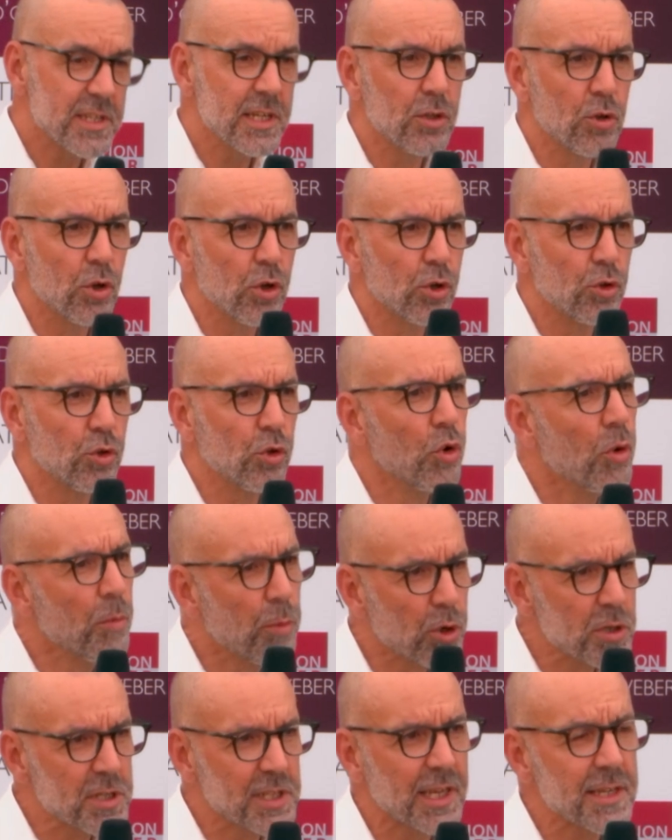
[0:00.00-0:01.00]
y a aussi de,
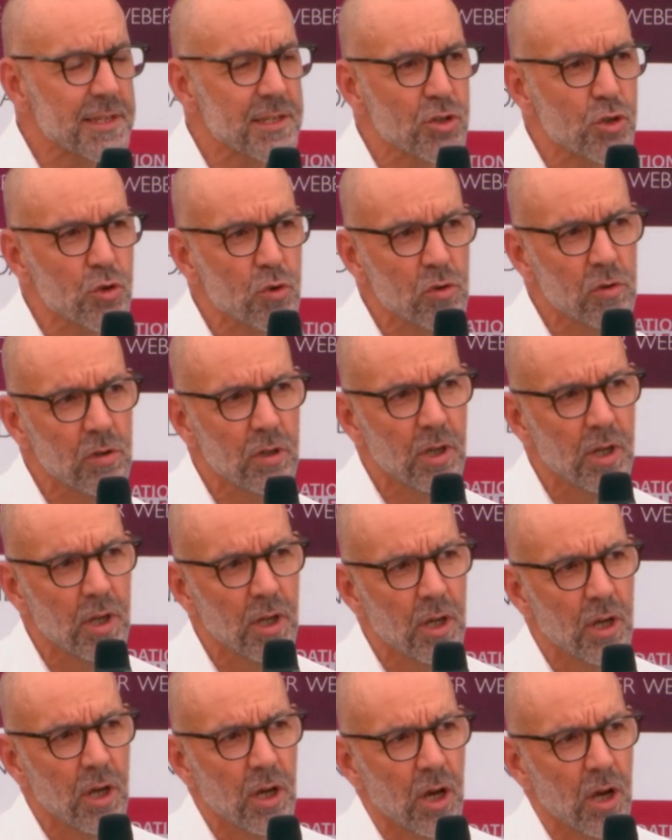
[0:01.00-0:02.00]
nombreuses questions
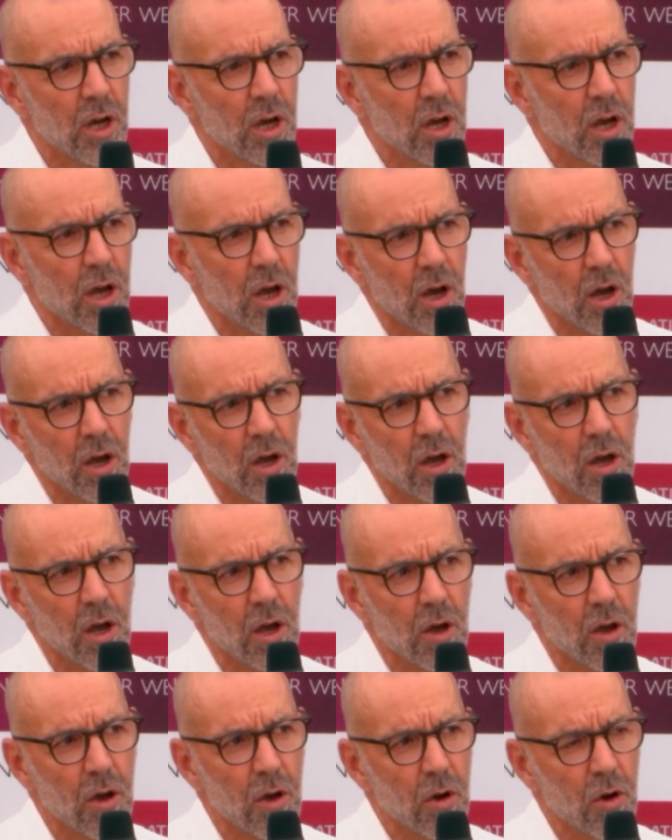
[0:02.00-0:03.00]

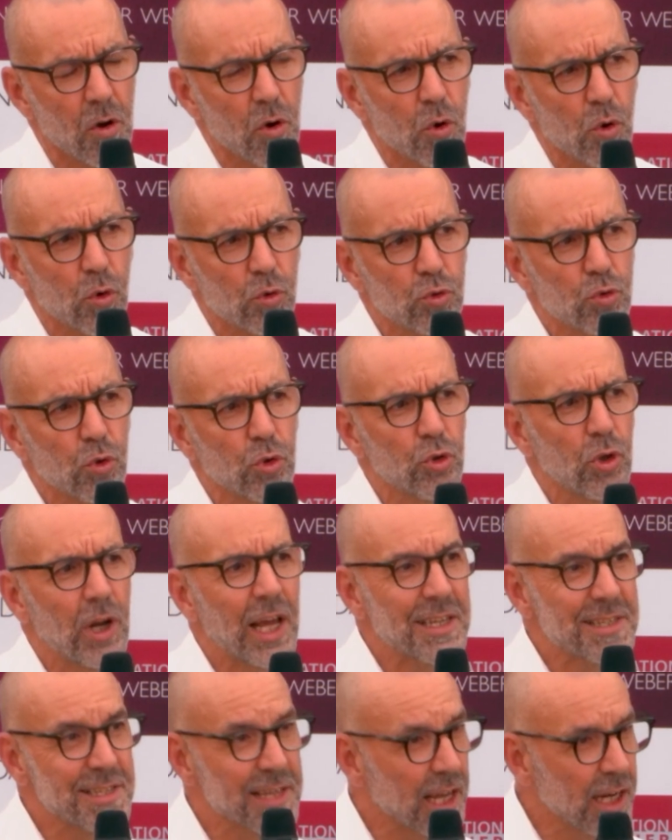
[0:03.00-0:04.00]
euh, autour
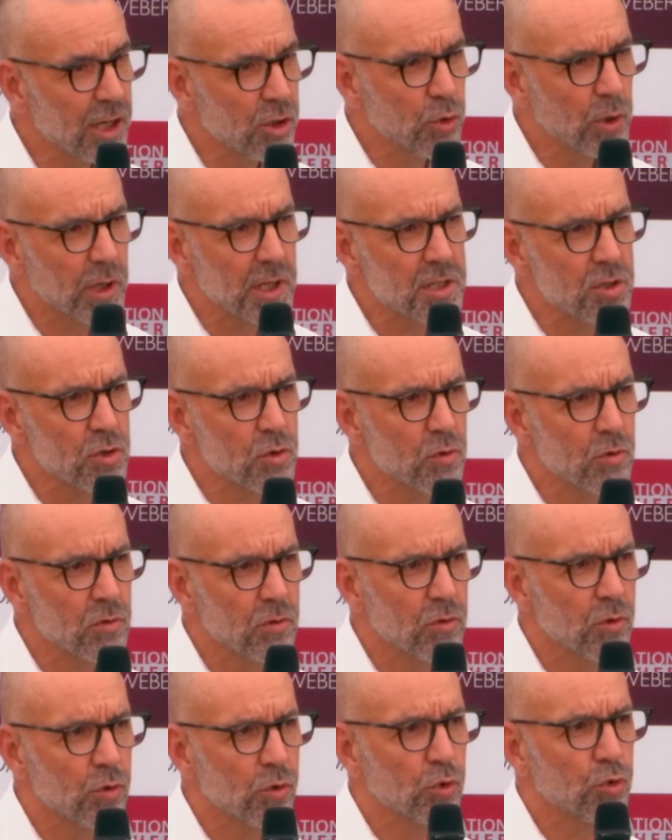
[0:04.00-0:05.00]
de l'accès à
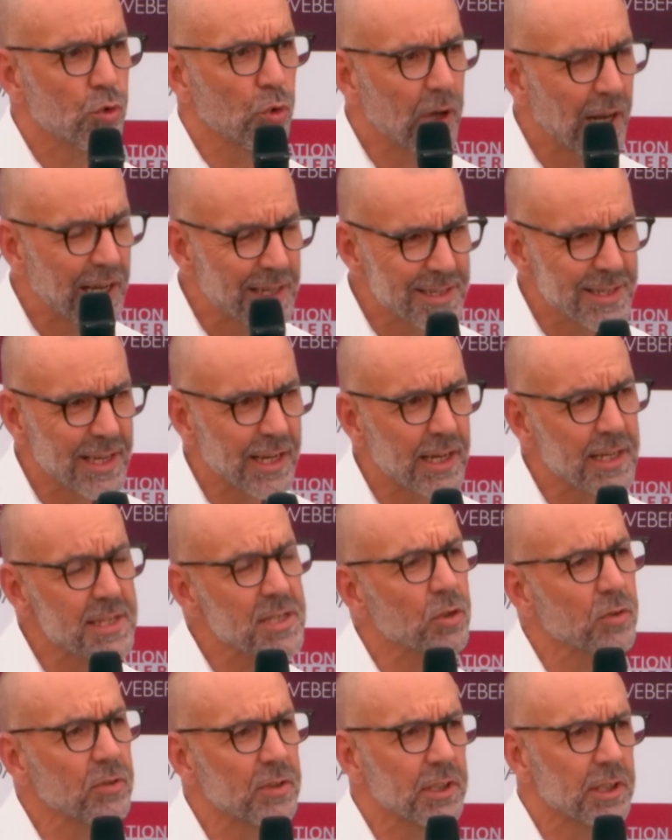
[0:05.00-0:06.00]
l'éducation, autour de l'accès à
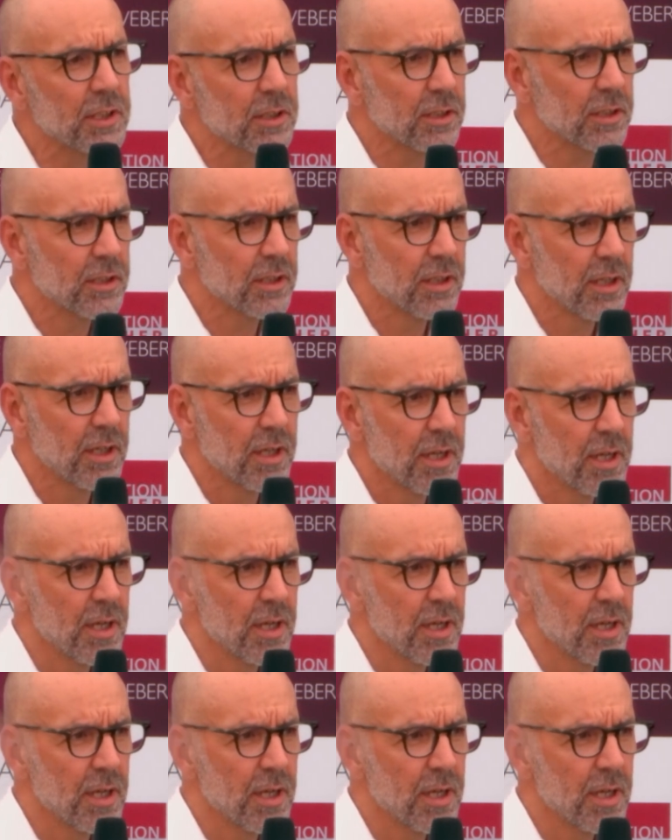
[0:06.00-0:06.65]
la santé,